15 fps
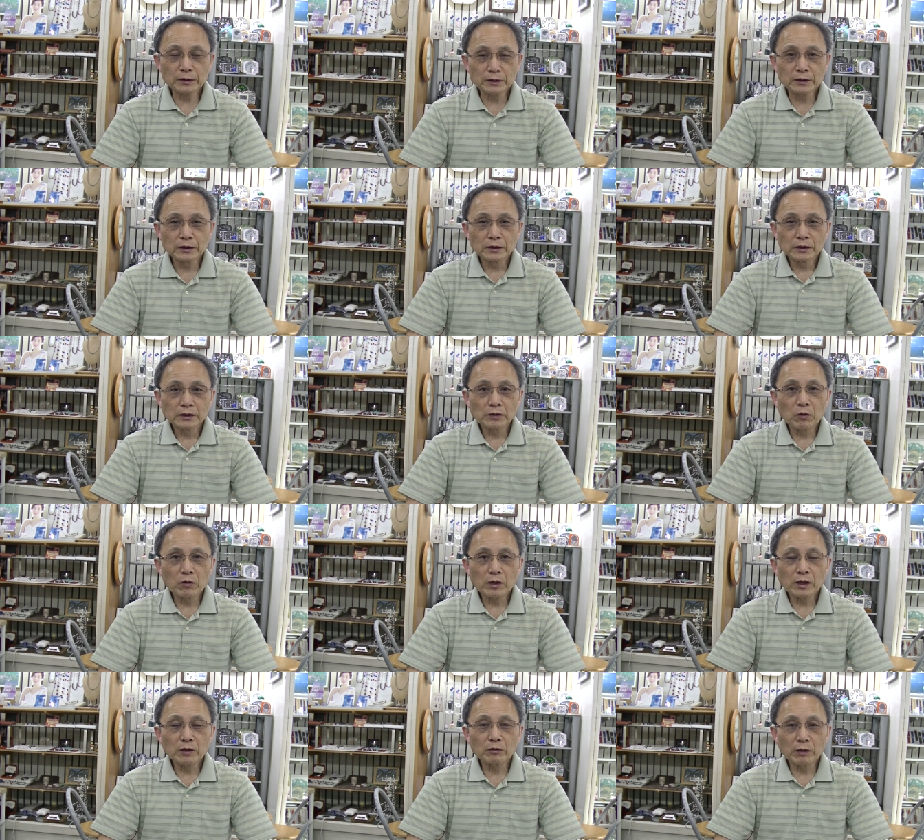す
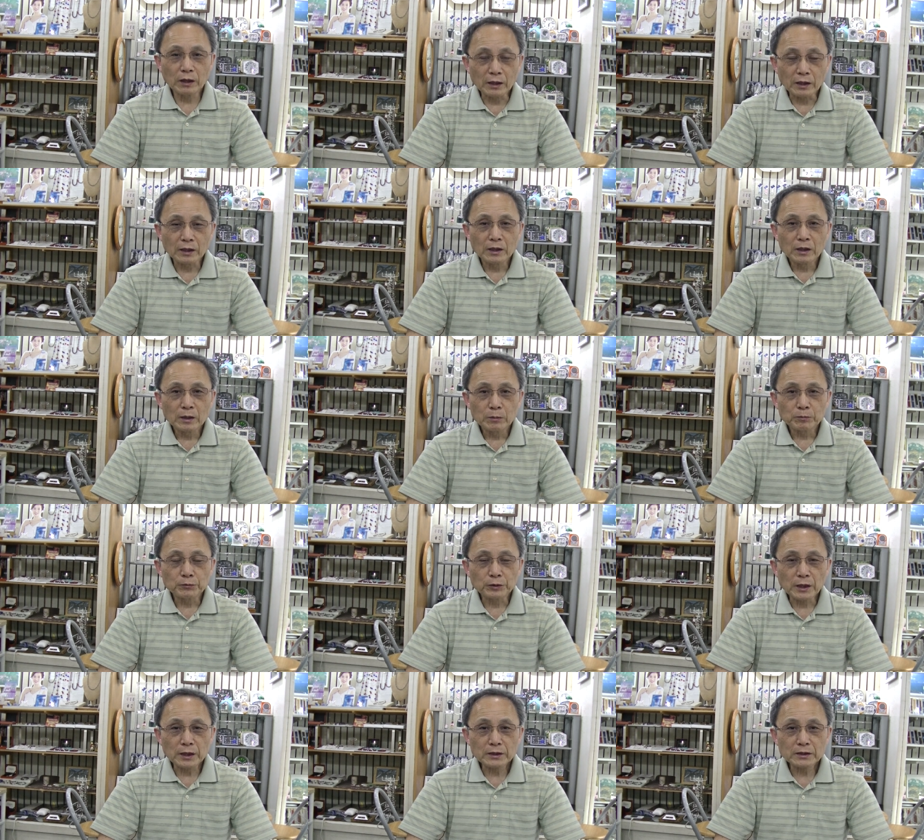今回は
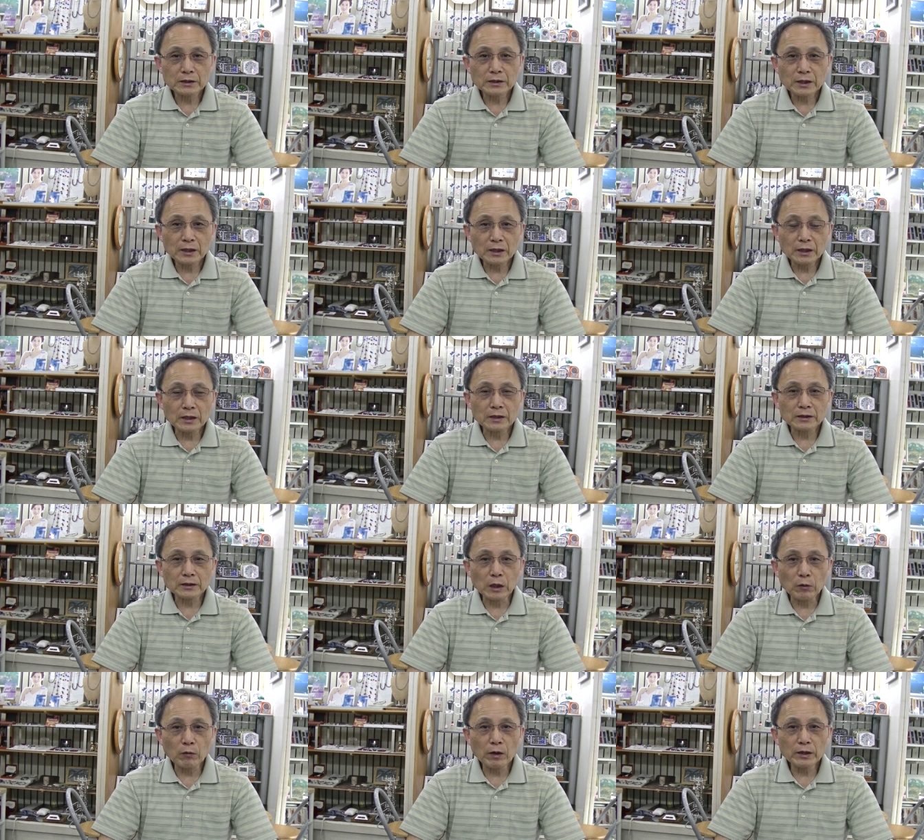
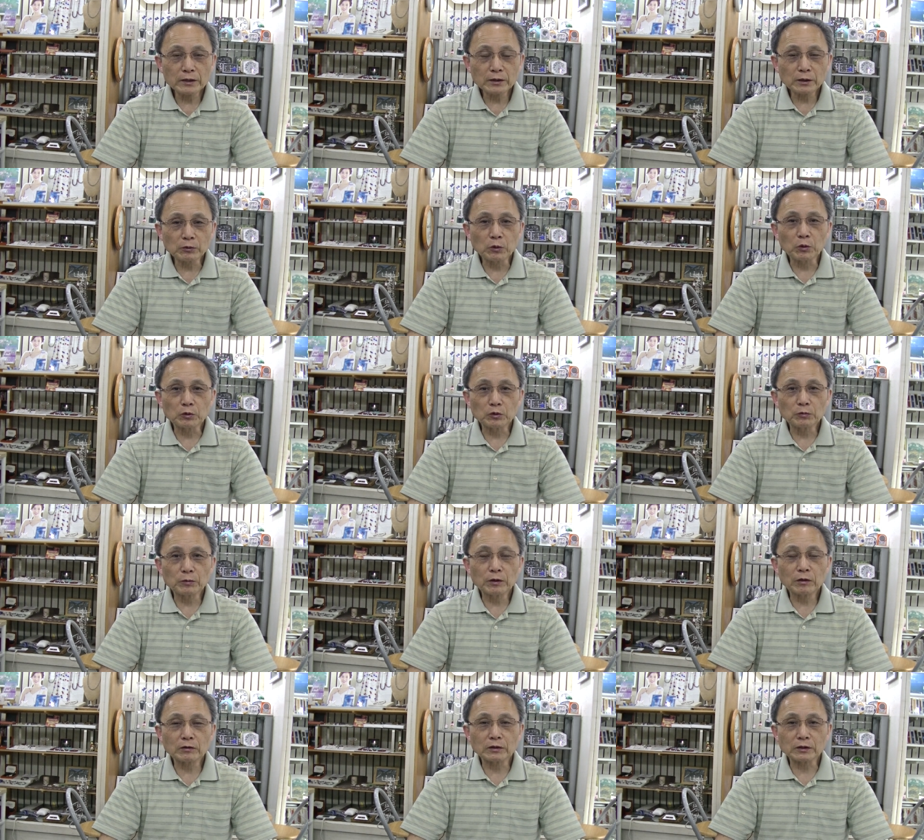プラチナサファイアの
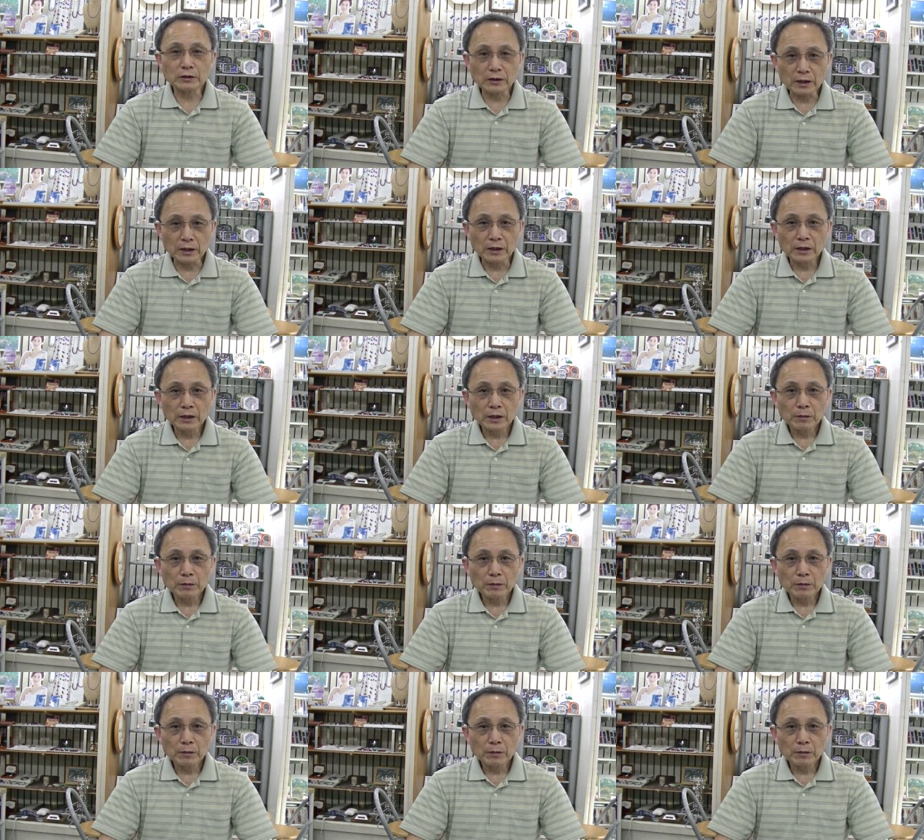指輪をですね